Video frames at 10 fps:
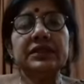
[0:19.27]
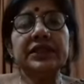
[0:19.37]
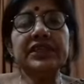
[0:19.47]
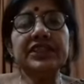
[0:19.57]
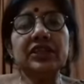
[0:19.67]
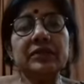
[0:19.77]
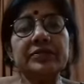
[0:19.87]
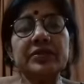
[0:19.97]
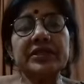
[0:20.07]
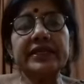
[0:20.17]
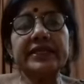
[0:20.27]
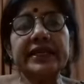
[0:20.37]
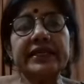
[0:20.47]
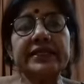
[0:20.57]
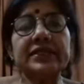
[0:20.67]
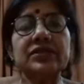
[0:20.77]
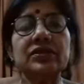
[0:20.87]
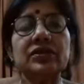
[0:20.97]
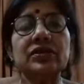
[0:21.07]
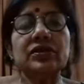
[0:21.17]
टीचिंग ऑफ सोशल साइंस
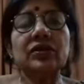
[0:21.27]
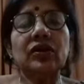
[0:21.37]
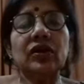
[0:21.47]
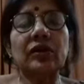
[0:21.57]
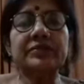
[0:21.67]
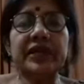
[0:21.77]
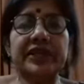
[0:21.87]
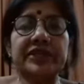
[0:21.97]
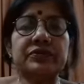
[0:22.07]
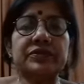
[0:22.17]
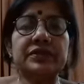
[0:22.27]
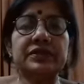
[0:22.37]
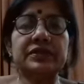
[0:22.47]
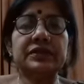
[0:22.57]
ऑब्जेक्टिव्स